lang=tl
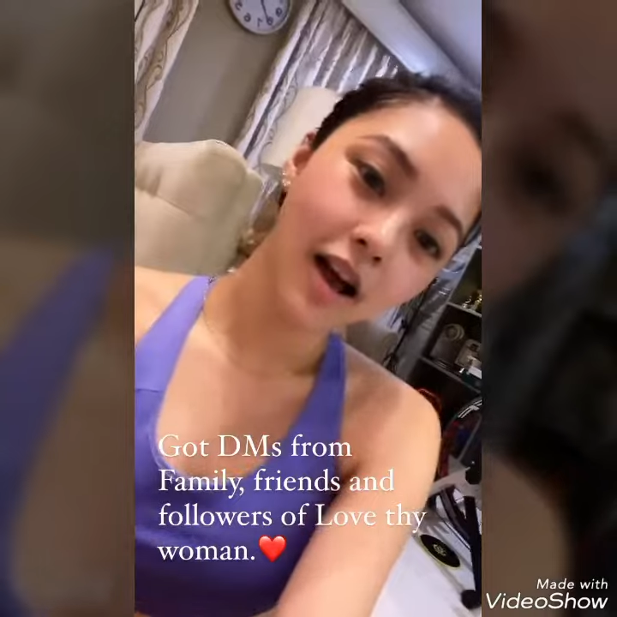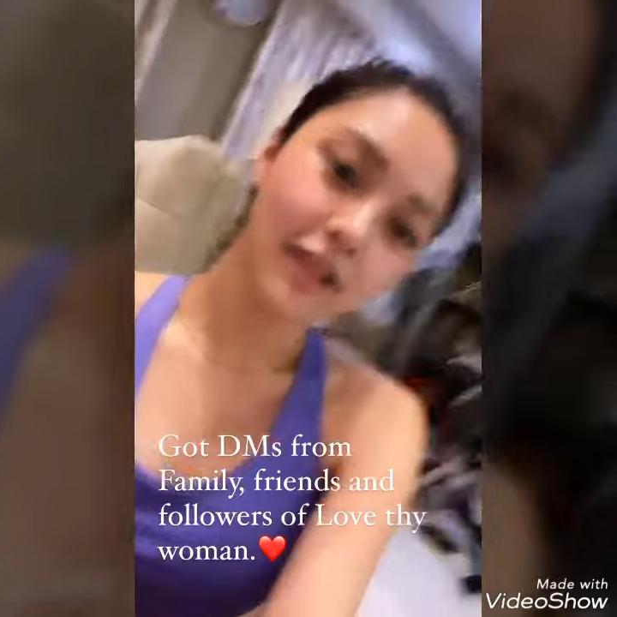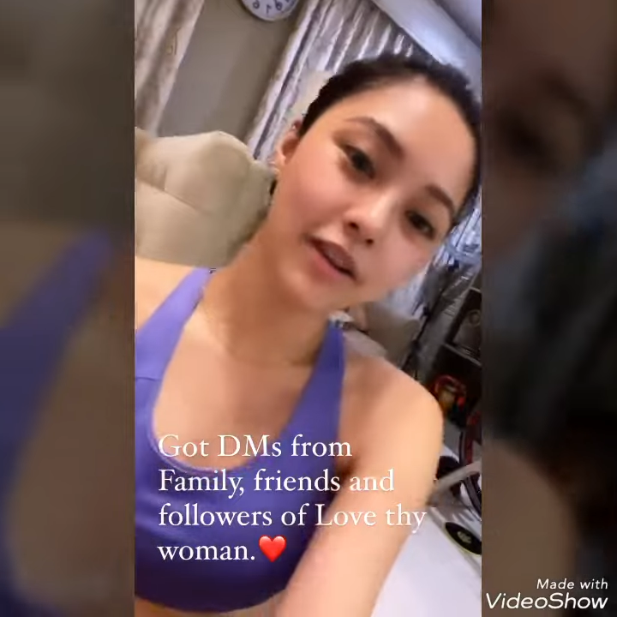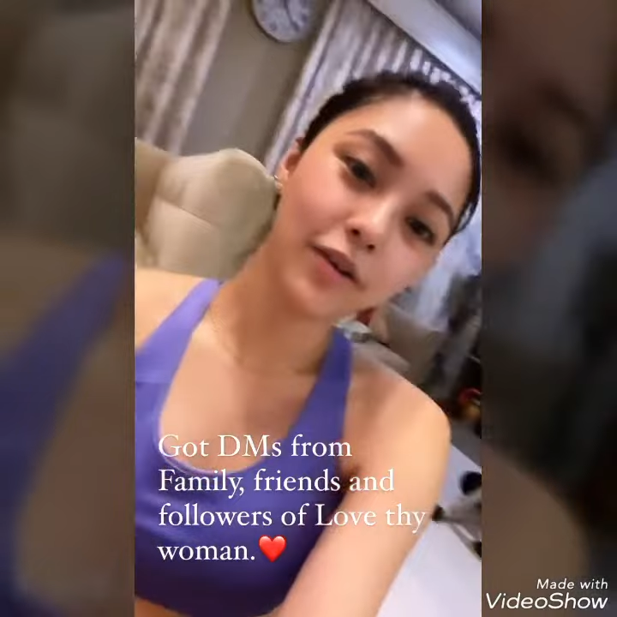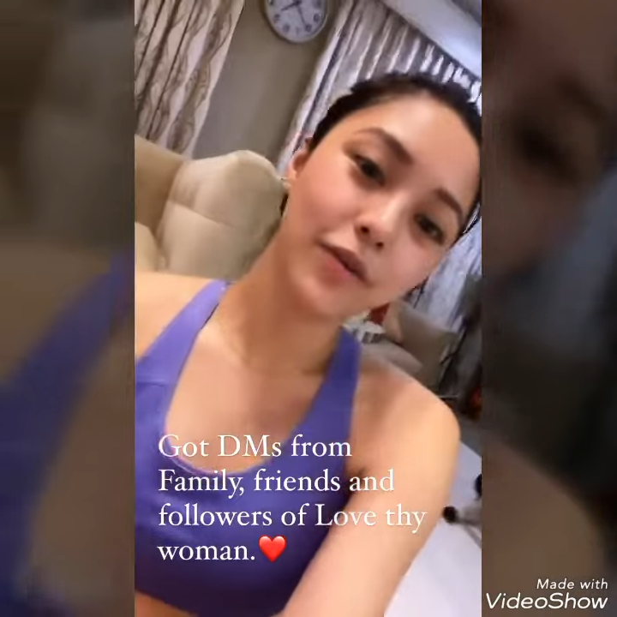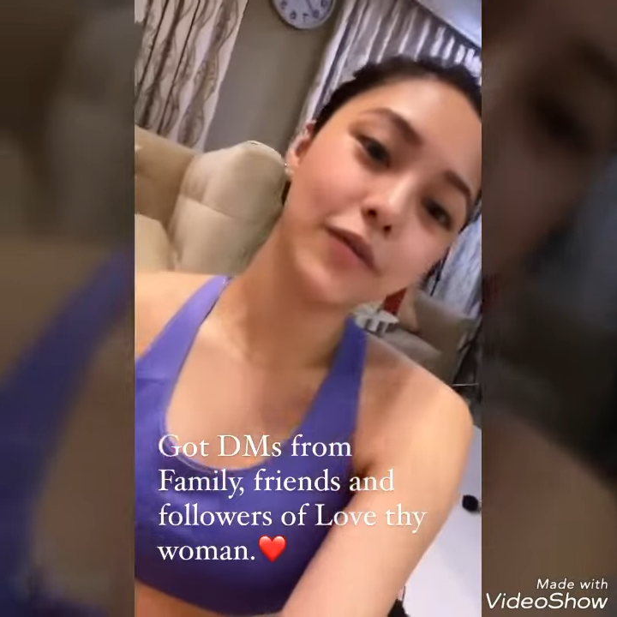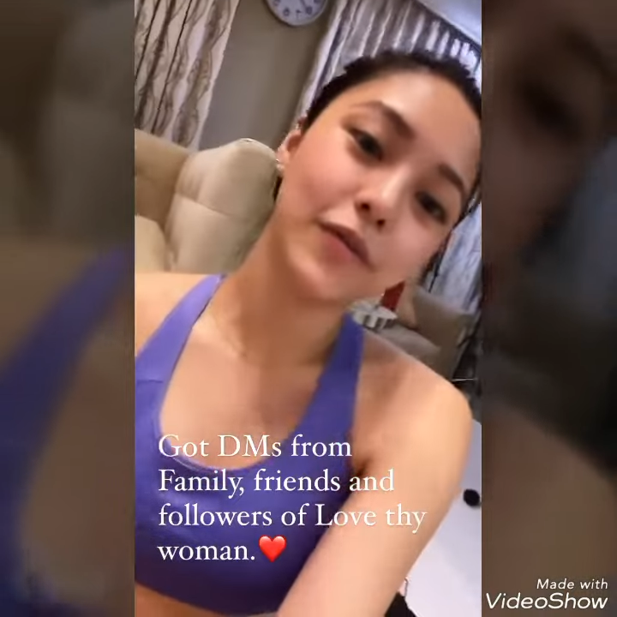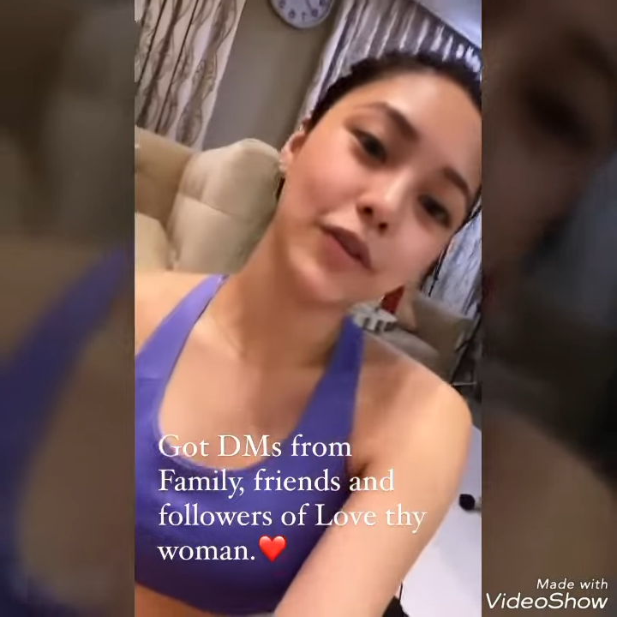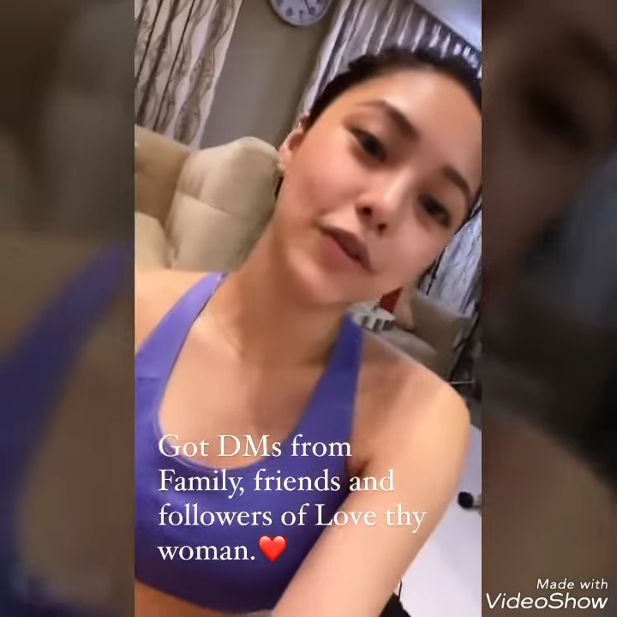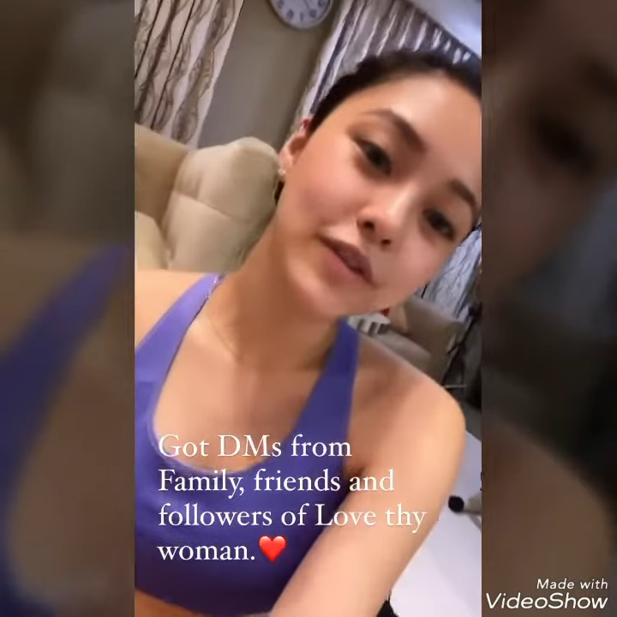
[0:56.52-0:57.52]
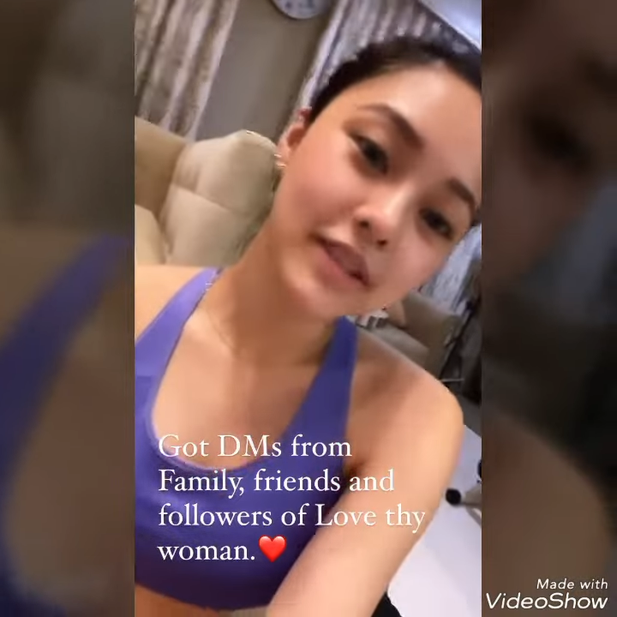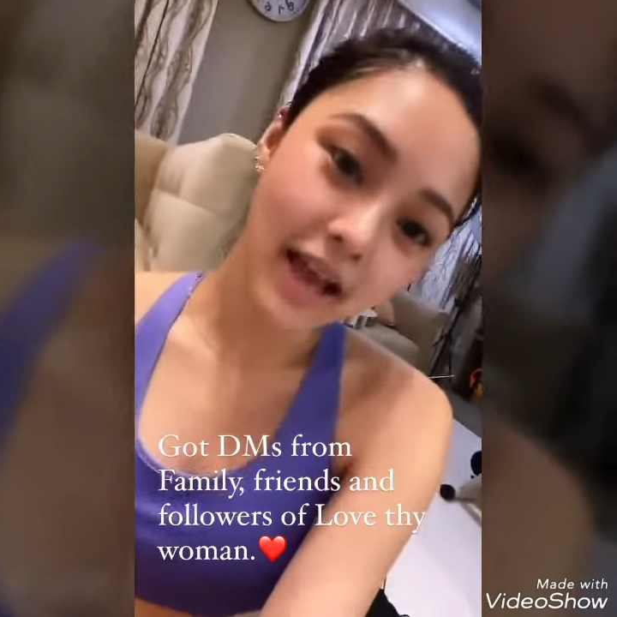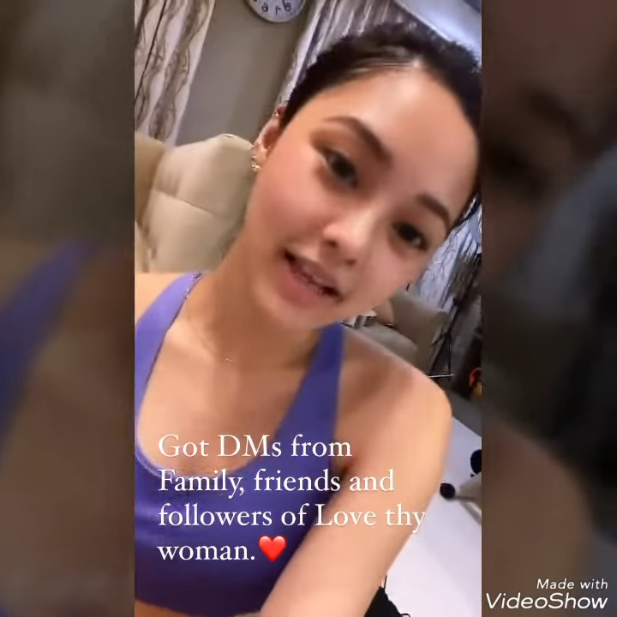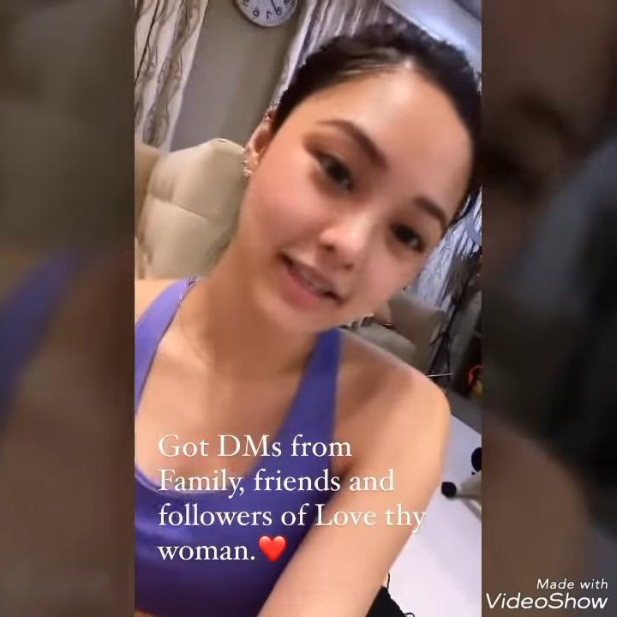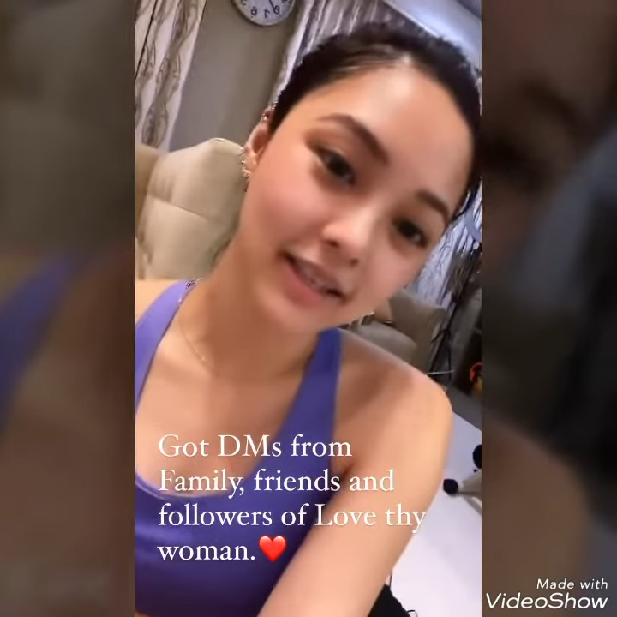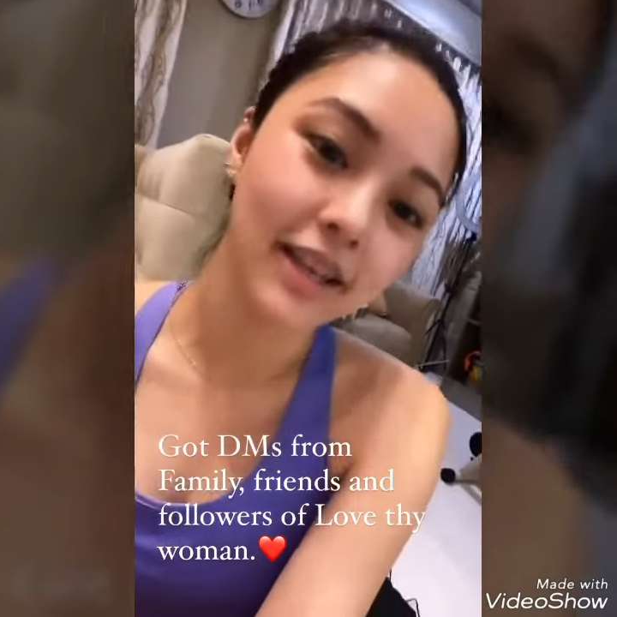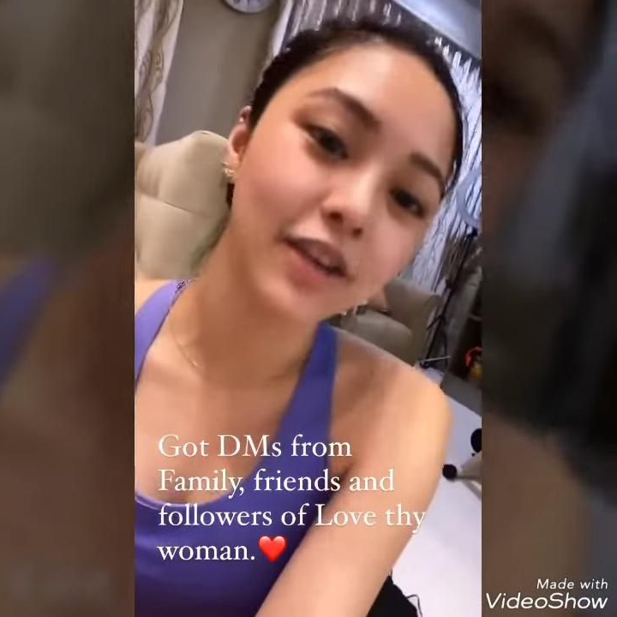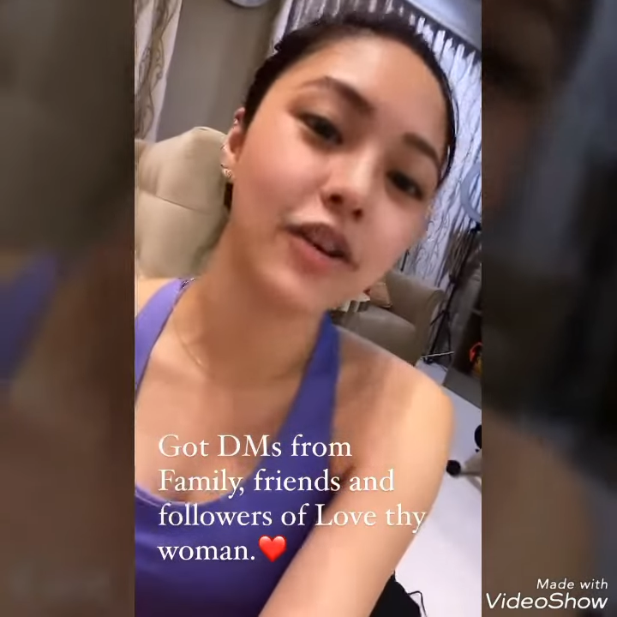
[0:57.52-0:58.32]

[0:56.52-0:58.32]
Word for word: Hello! For those asking